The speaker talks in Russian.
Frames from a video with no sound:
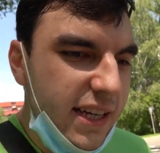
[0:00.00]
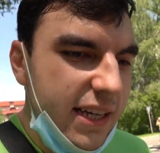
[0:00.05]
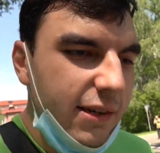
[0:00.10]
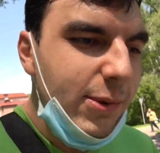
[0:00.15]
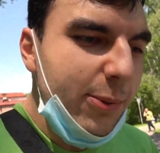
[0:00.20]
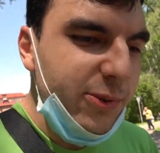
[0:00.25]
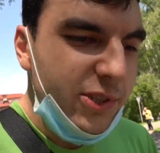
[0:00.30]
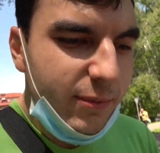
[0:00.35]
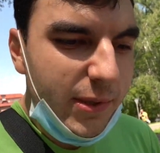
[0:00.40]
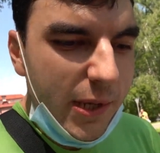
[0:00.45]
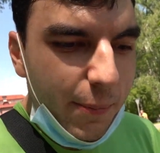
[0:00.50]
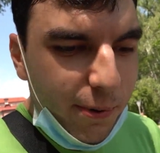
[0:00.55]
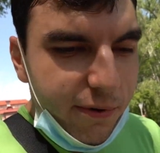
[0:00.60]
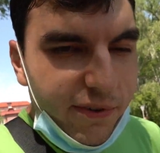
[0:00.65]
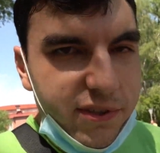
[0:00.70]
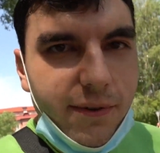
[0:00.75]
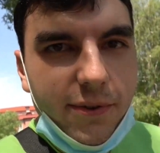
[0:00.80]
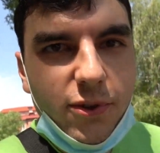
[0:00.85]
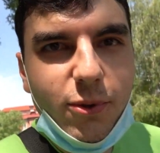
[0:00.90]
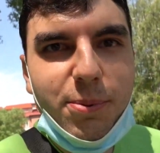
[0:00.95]
И, в общем, мне
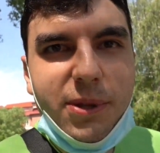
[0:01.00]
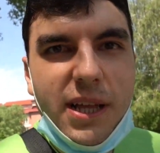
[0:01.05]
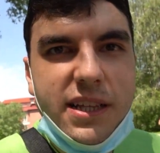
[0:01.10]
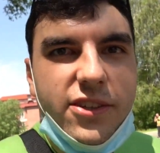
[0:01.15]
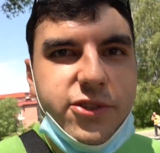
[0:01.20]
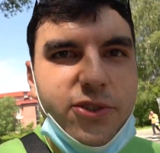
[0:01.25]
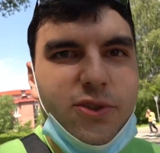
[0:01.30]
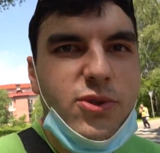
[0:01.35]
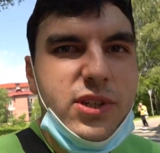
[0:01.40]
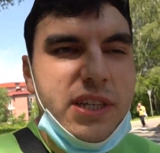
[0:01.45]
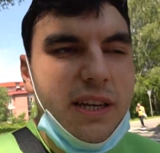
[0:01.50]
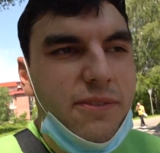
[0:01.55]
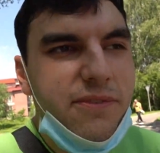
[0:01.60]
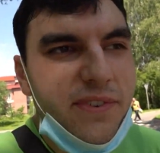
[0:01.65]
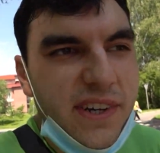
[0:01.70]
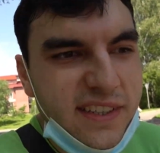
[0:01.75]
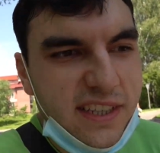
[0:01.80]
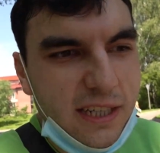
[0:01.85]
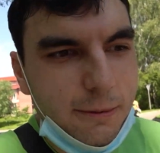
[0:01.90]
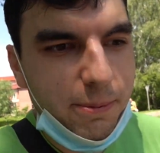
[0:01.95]
повезло в том плане, что я
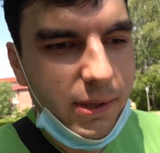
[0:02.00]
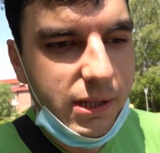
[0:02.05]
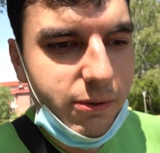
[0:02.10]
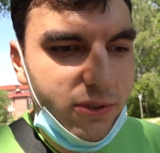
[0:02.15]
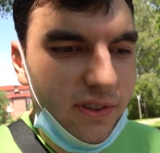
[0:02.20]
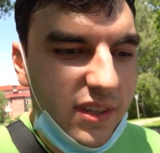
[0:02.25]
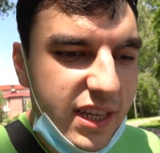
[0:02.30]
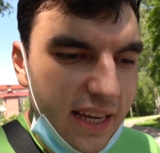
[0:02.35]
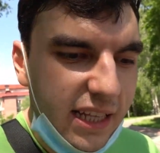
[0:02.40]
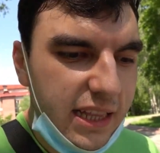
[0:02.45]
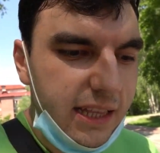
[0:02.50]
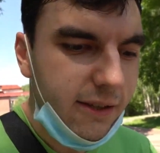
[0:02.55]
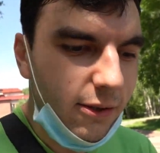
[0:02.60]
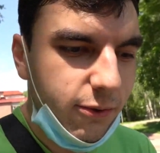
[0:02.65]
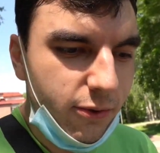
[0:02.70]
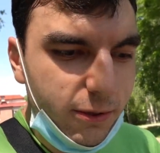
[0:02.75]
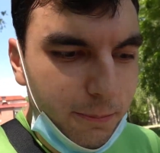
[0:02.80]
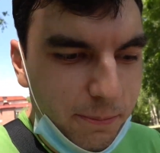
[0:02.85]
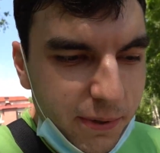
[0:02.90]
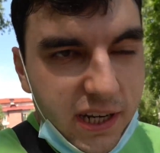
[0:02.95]
вытерпел вот до
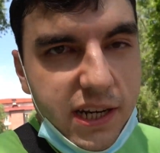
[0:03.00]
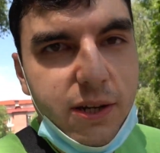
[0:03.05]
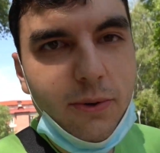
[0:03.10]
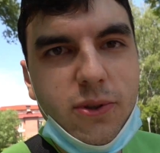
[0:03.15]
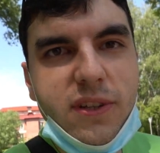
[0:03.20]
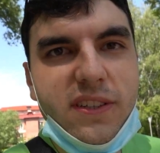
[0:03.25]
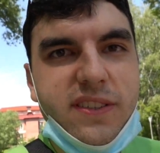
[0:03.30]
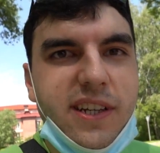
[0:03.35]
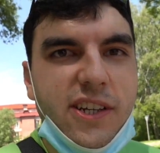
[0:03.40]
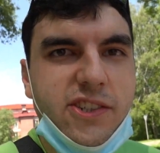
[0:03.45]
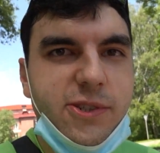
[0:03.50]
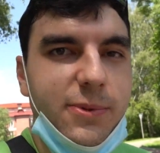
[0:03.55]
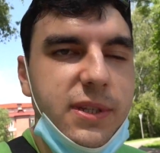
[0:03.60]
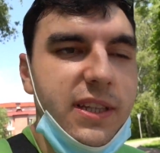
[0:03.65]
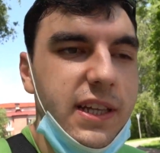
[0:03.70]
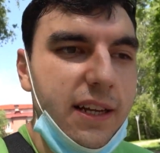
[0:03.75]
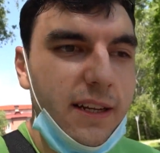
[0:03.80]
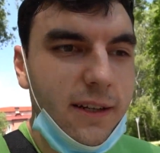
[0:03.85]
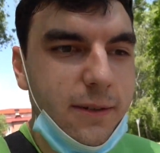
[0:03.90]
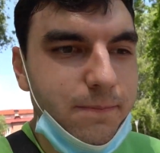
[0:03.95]
этого вот периода, скажем
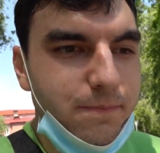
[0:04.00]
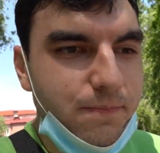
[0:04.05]
так,